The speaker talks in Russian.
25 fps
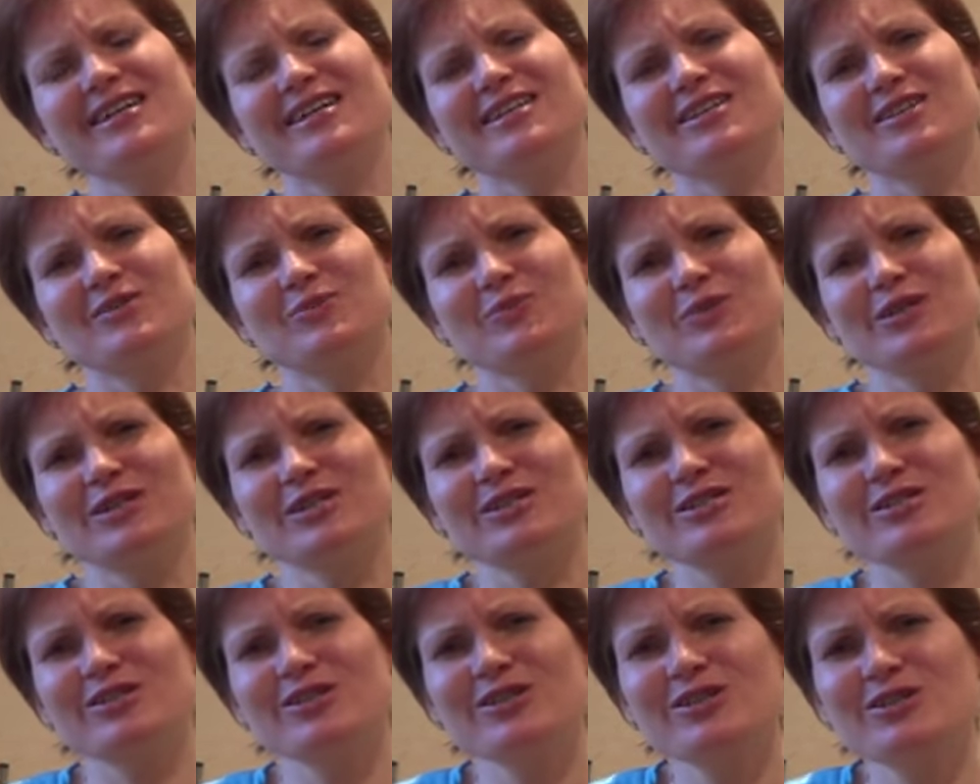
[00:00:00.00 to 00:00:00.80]
тянет
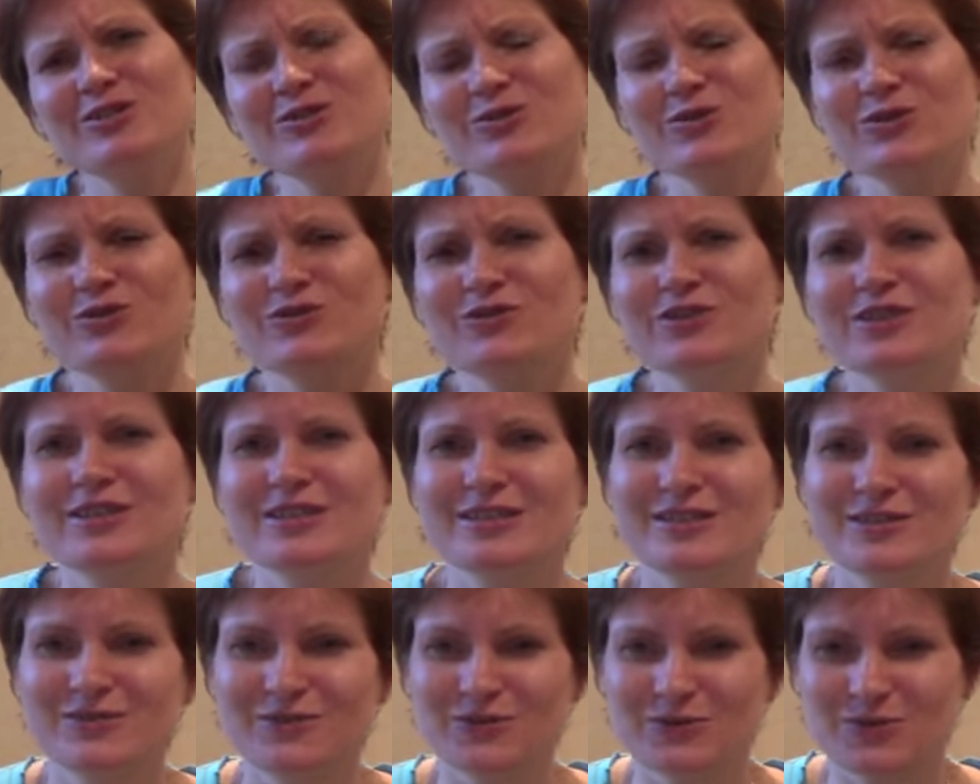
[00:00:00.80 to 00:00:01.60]
поясницу, и вот
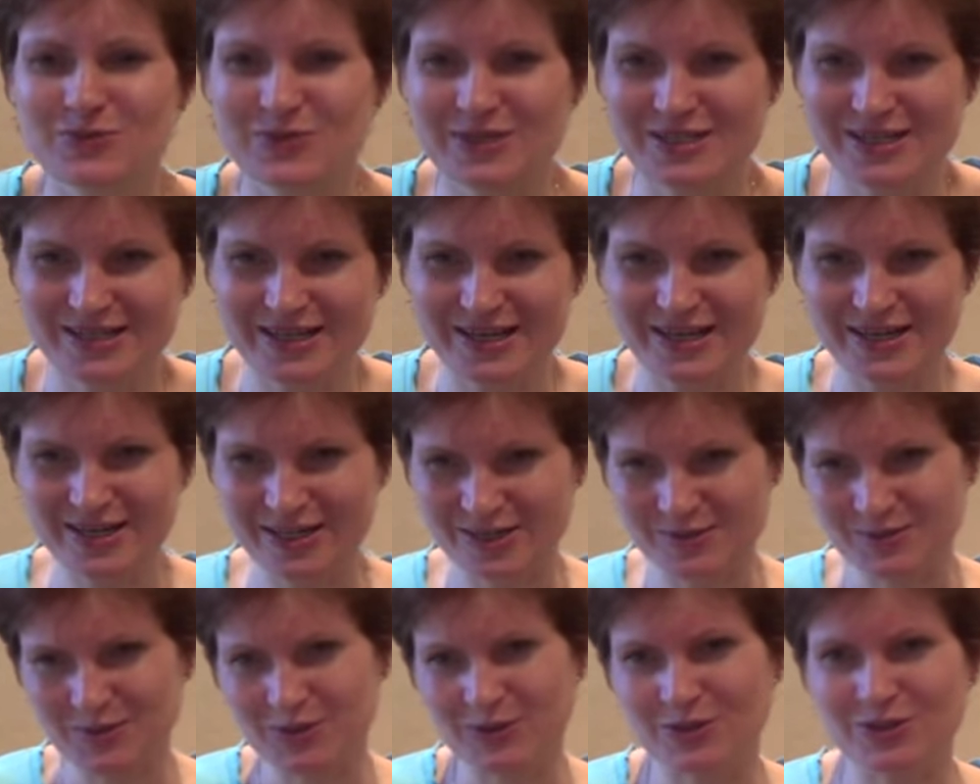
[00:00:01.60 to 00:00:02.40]
эти вот места
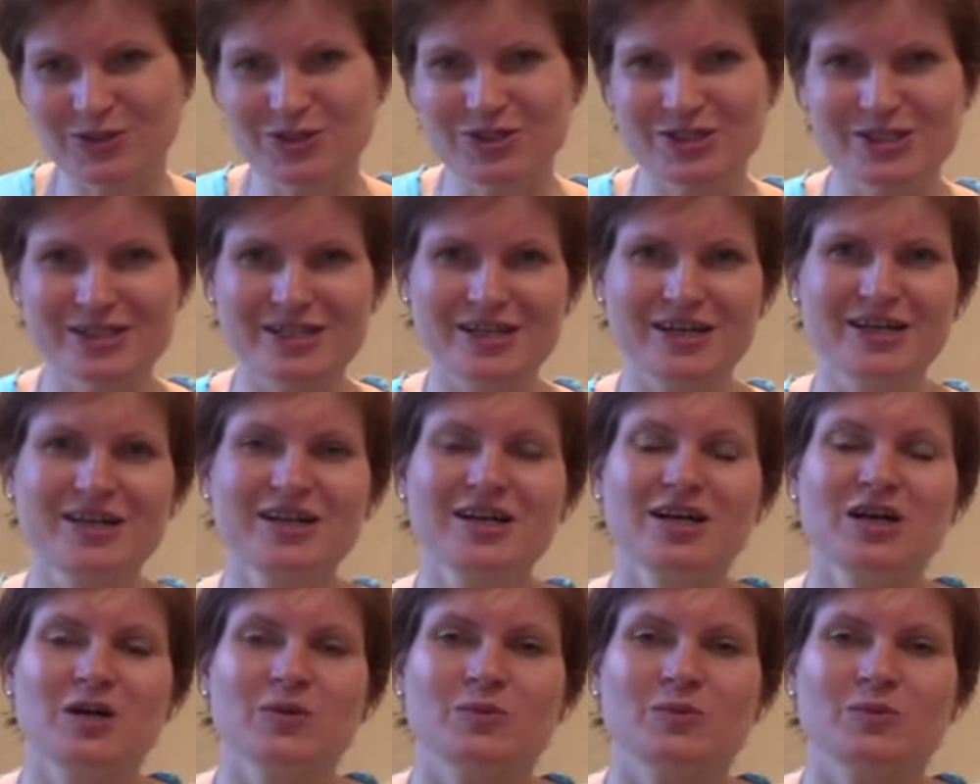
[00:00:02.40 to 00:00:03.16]
как бы хочется